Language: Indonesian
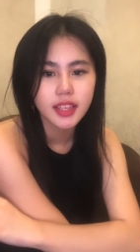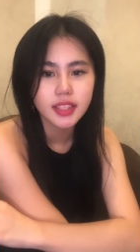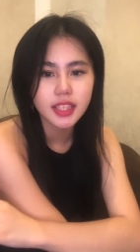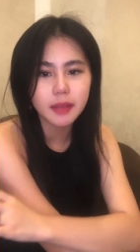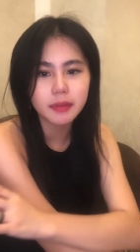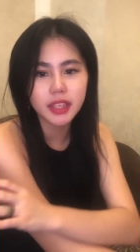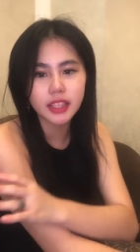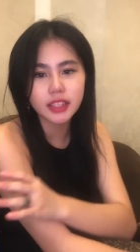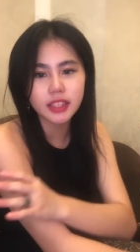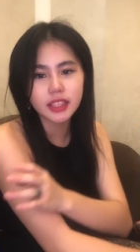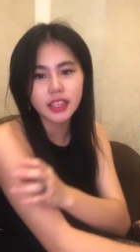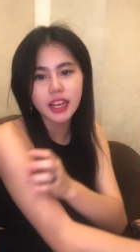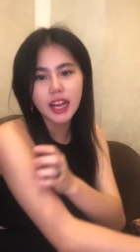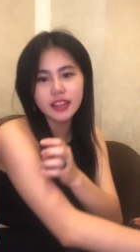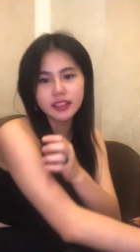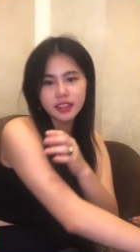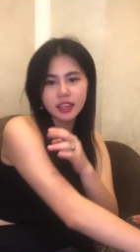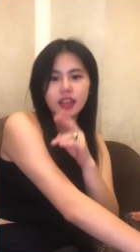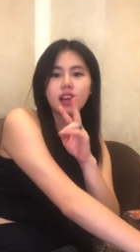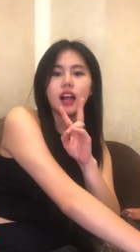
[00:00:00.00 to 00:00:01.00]
Salam dari
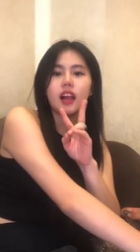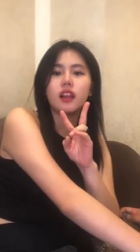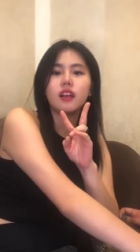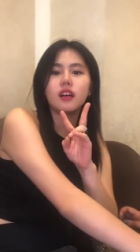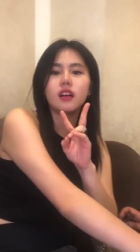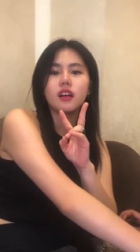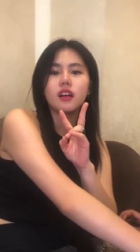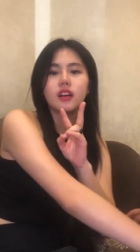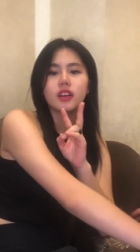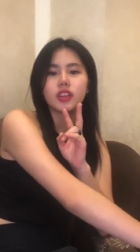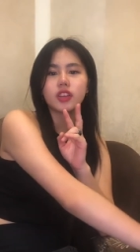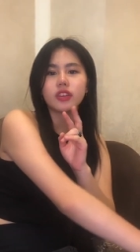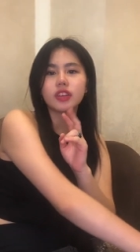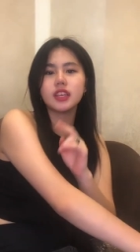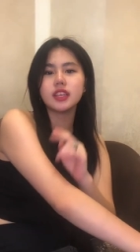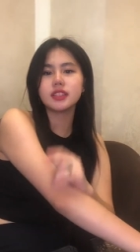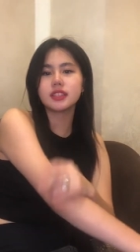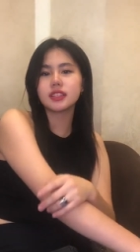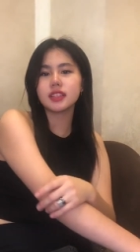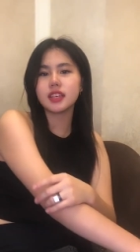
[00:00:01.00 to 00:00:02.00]
Ternate. Halo,
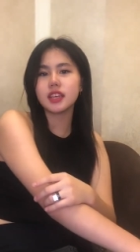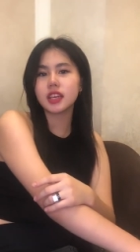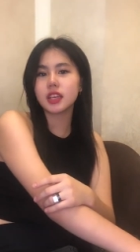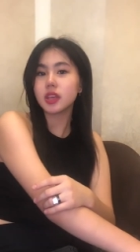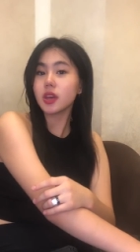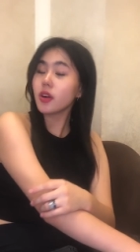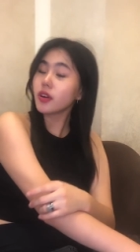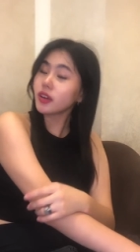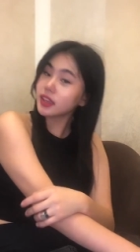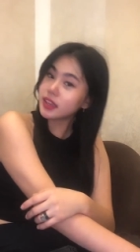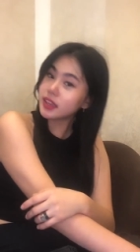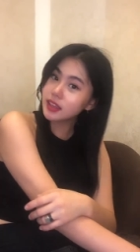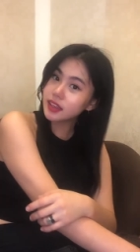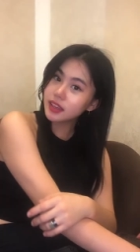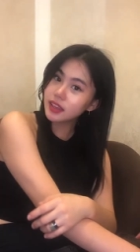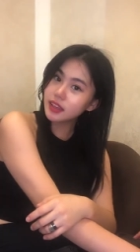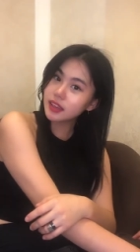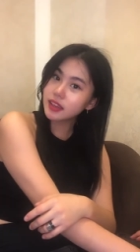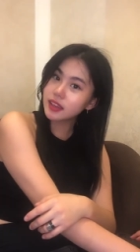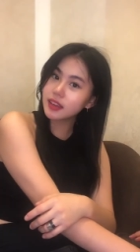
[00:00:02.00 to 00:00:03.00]
Kyunghichi,
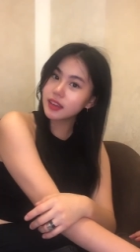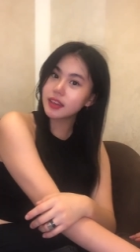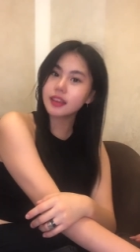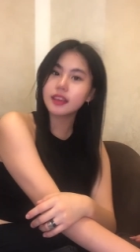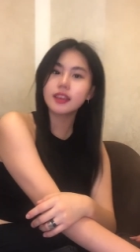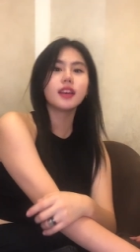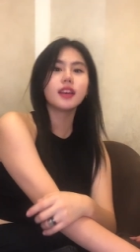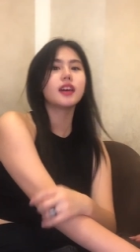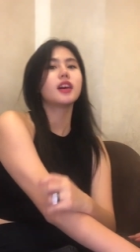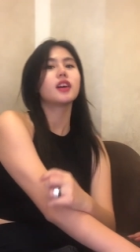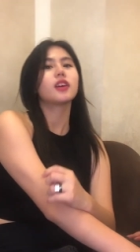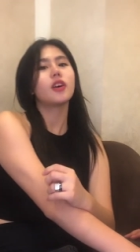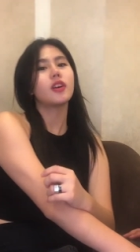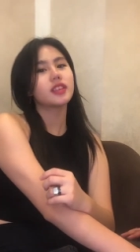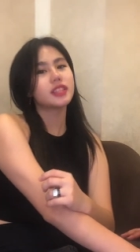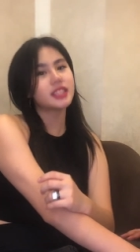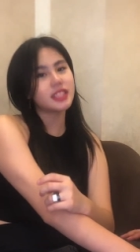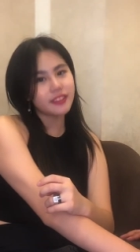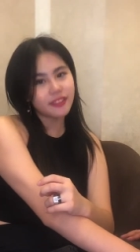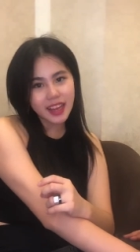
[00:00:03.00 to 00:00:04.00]
Kyunghi.
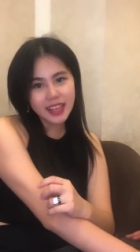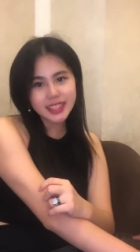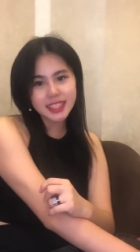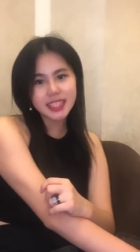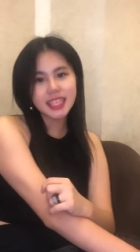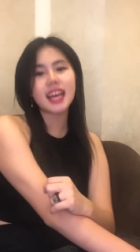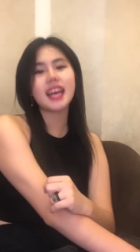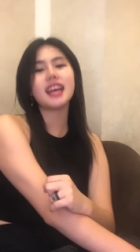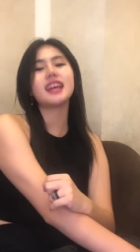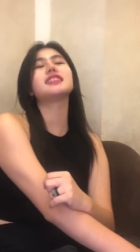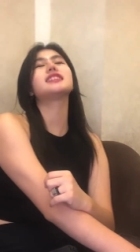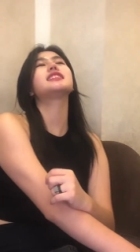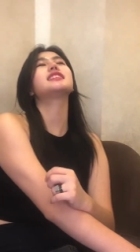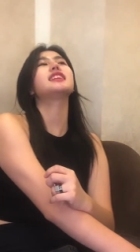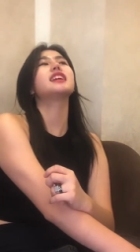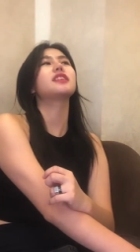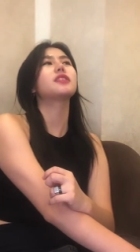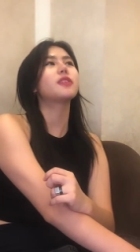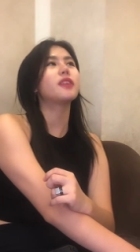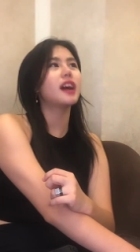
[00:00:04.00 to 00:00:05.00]
Kongsi pacai,
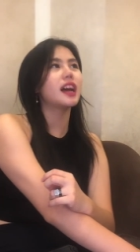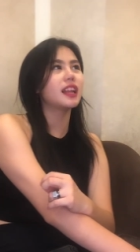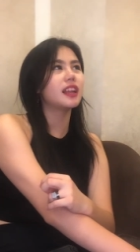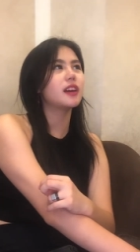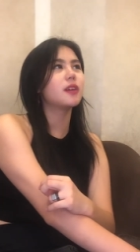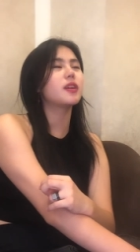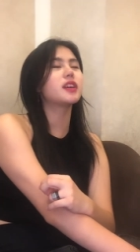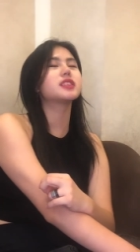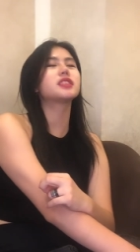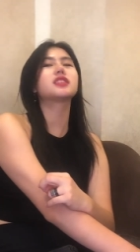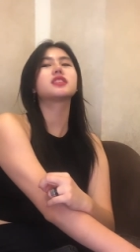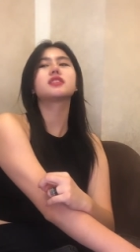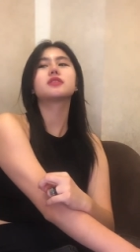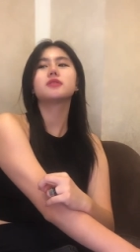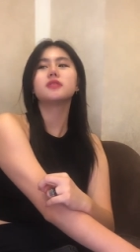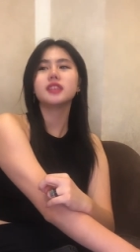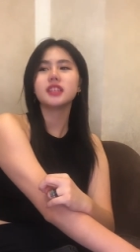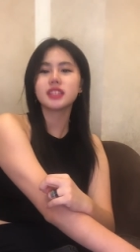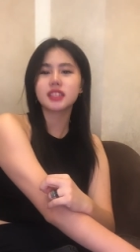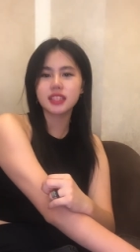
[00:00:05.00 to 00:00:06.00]
shinen kuala,
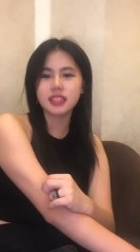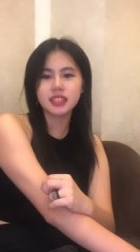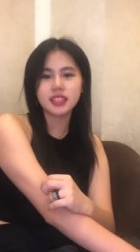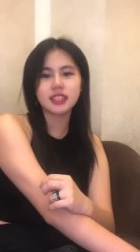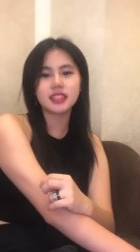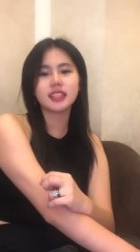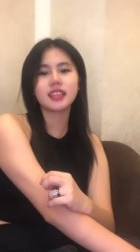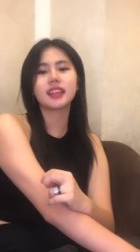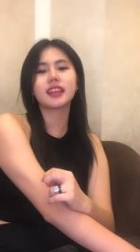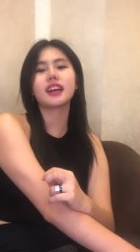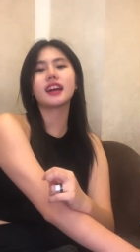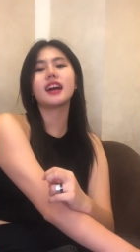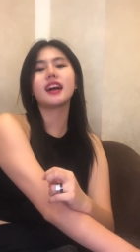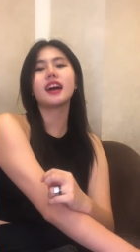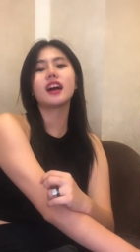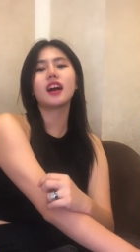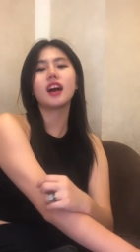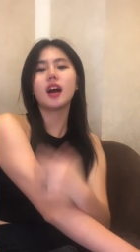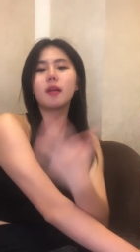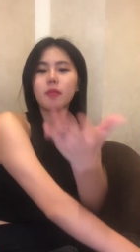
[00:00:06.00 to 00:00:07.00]
Shen Chi Cheng
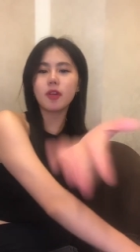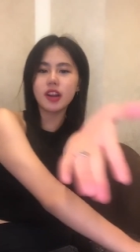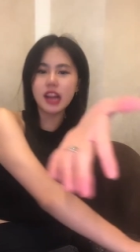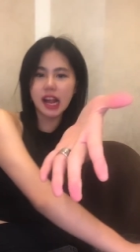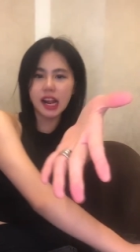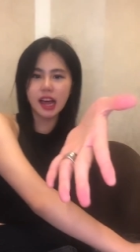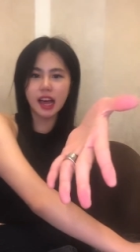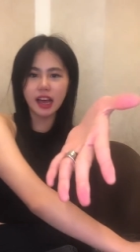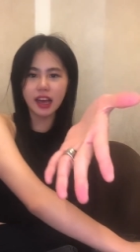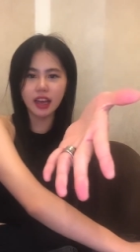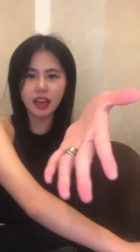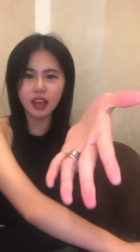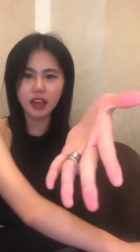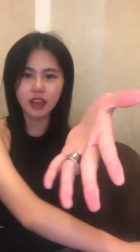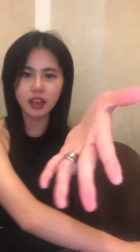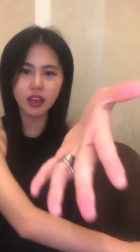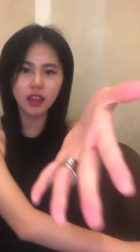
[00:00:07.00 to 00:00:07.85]
Kang. Aku nalai.